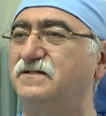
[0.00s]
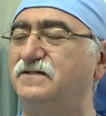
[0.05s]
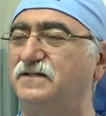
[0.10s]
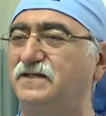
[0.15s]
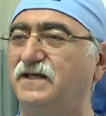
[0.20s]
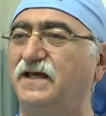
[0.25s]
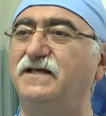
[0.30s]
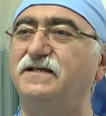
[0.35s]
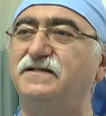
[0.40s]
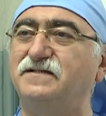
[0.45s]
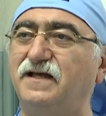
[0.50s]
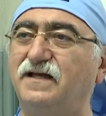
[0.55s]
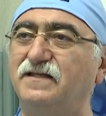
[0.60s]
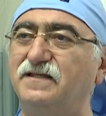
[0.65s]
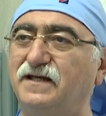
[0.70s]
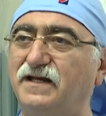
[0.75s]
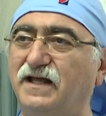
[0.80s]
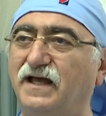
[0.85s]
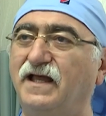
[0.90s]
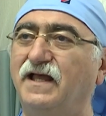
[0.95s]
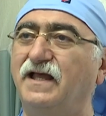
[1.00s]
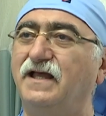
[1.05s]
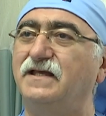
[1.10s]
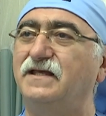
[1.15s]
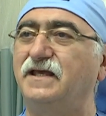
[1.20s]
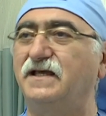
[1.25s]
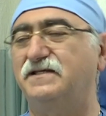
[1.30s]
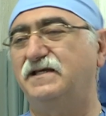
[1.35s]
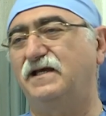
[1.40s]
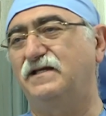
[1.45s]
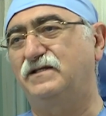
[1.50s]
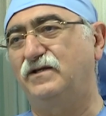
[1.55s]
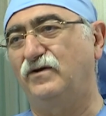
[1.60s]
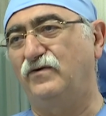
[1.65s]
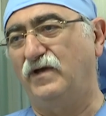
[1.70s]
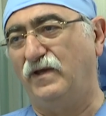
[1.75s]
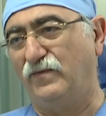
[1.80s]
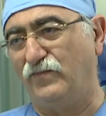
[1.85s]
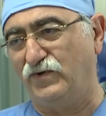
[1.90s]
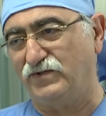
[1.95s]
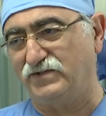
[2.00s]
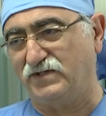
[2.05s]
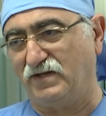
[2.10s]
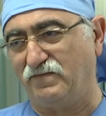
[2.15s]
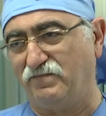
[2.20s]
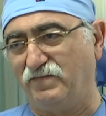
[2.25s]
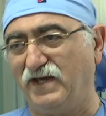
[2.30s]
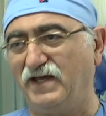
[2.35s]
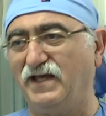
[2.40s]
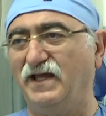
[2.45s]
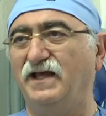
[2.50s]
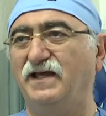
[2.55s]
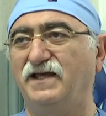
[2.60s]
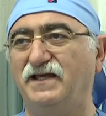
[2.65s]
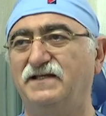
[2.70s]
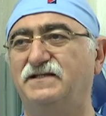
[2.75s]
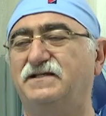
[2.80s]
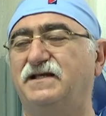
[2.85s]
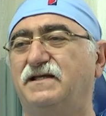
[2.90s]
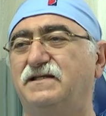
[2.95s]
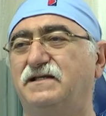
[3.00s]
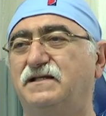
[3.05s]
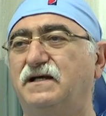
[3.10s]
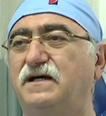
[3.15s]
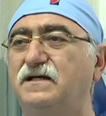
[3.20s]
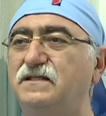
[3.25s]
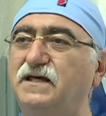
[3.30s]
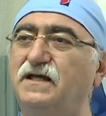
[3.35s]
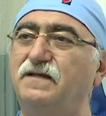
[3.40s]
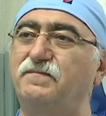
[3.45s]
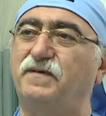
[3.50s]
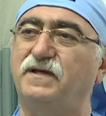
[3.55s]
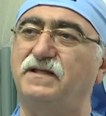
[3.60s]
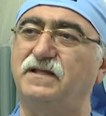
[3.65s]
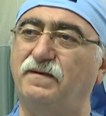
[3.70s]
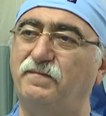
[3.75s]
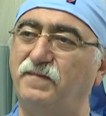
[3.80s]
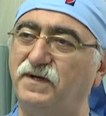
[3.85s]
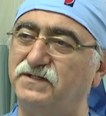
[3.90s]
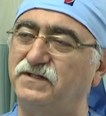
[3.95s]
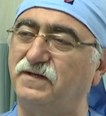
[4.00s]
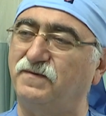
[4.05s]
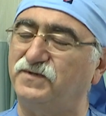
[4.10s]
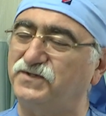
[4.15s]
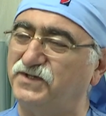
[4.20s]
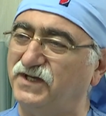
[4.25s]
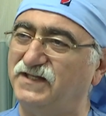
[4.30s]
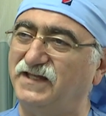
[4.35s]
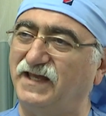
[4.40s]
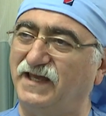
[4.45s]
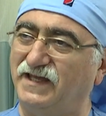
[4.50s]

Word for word: diye insanlara gezen tavuğu empoze etmek, insanlara alay etmekten başka bir şey değil.